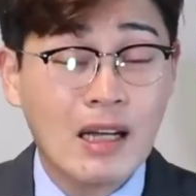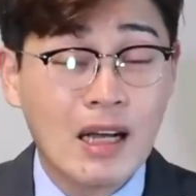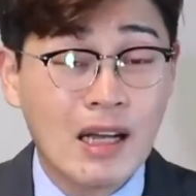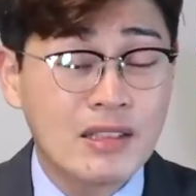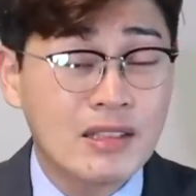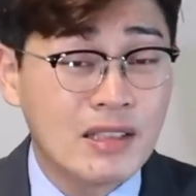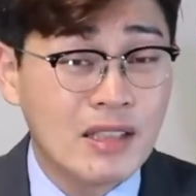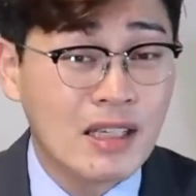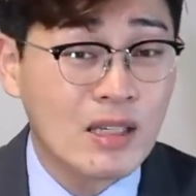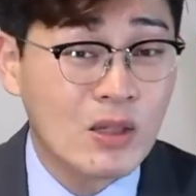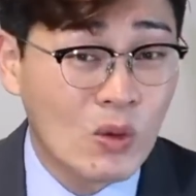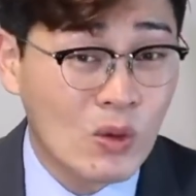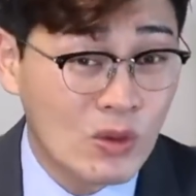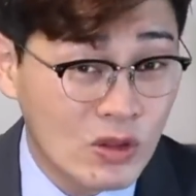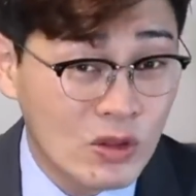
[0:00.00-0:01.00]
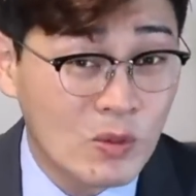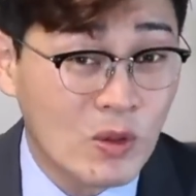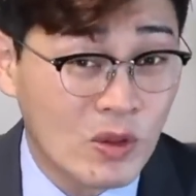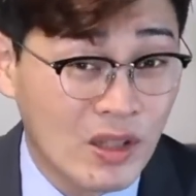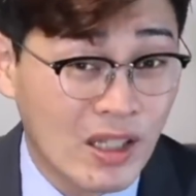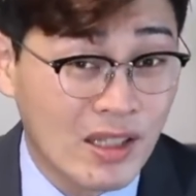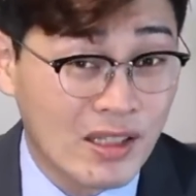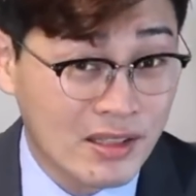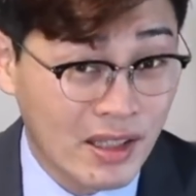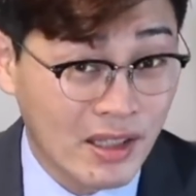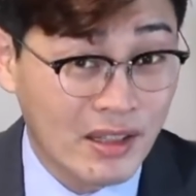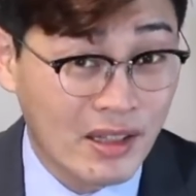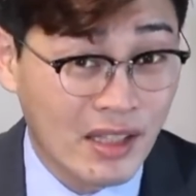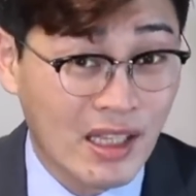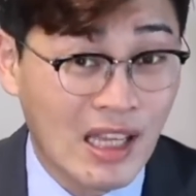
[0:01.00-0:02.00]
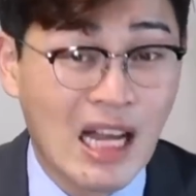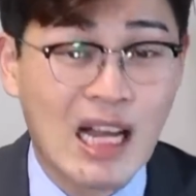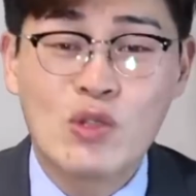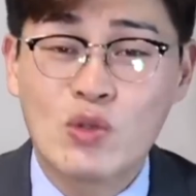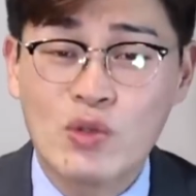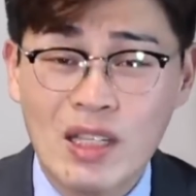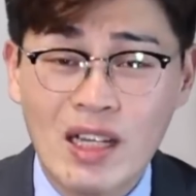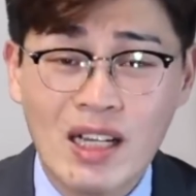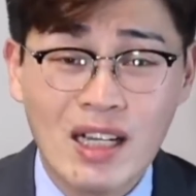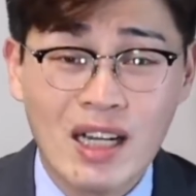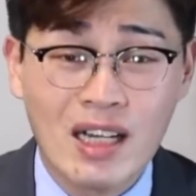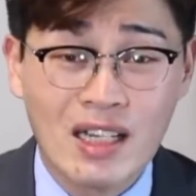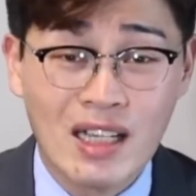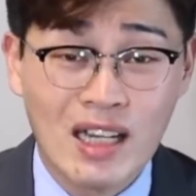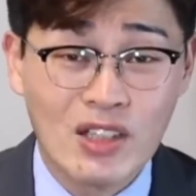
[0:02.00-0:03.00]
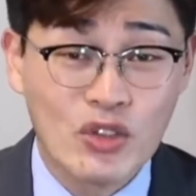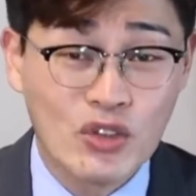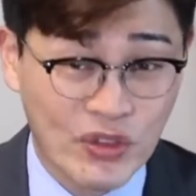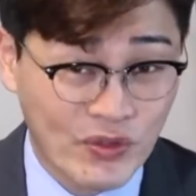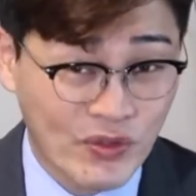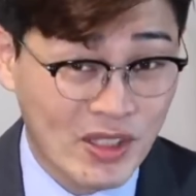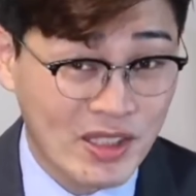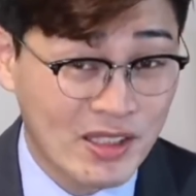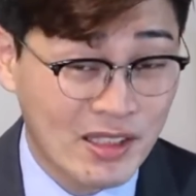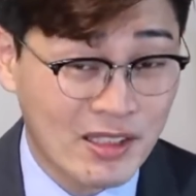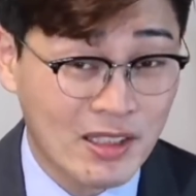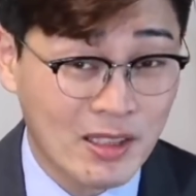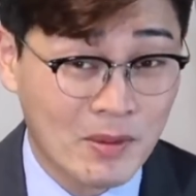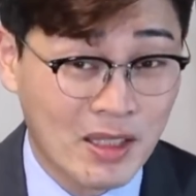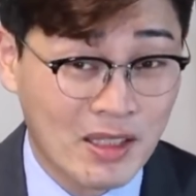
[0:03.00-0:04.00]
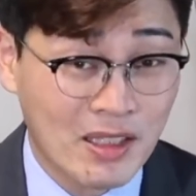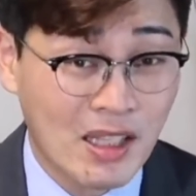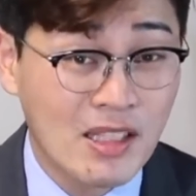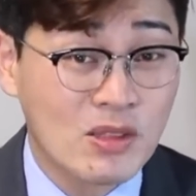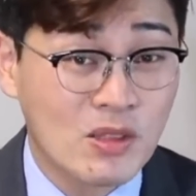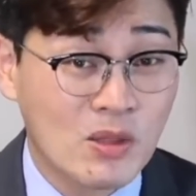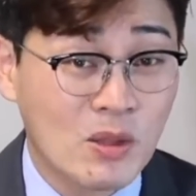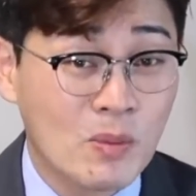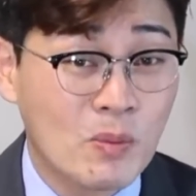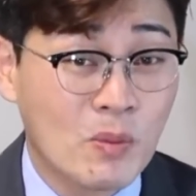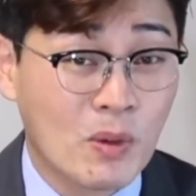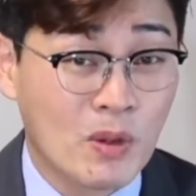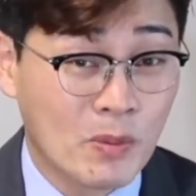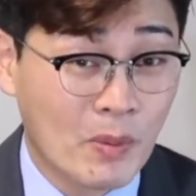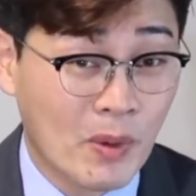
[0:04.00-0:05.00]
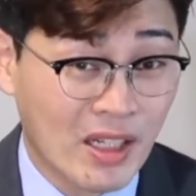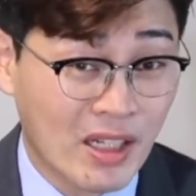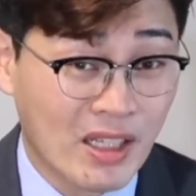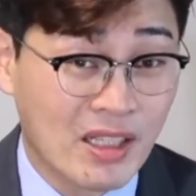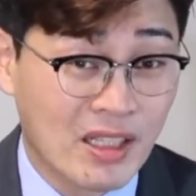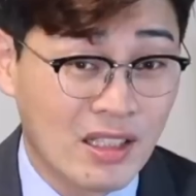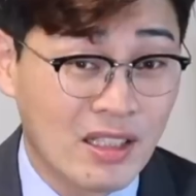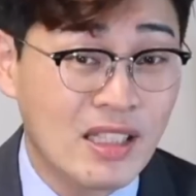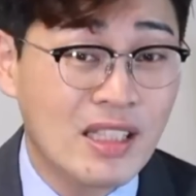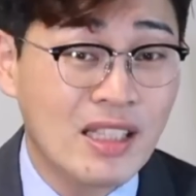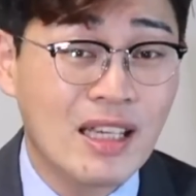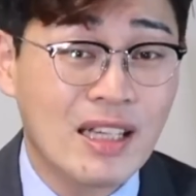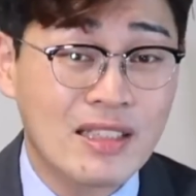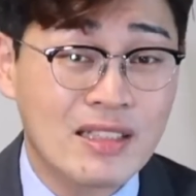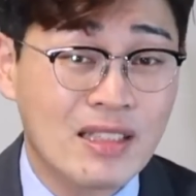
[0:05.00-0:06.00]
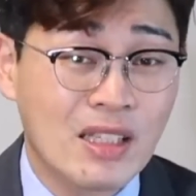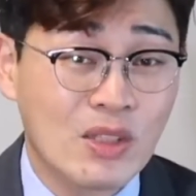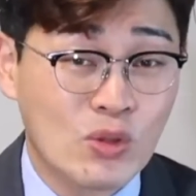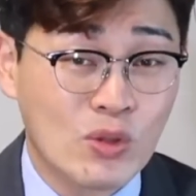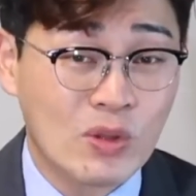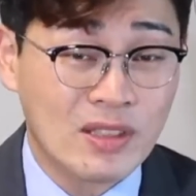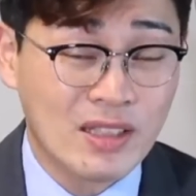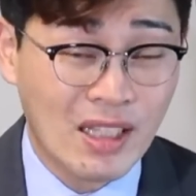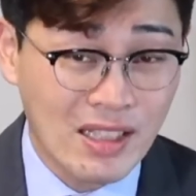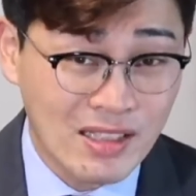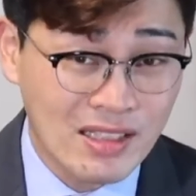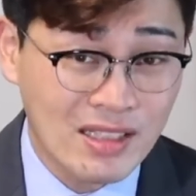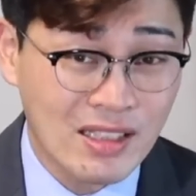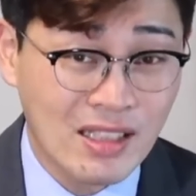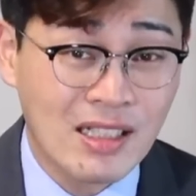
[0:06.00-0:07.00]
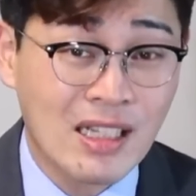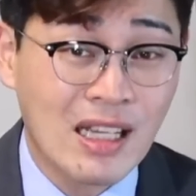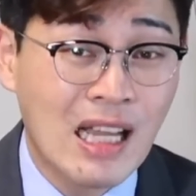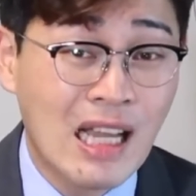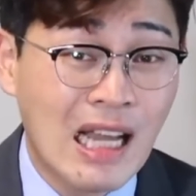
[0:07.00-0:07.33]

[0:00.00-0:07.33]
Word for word: Así que el consumo de este té ayuda a cargar suficiente magnesio por perejil y hasta sustancia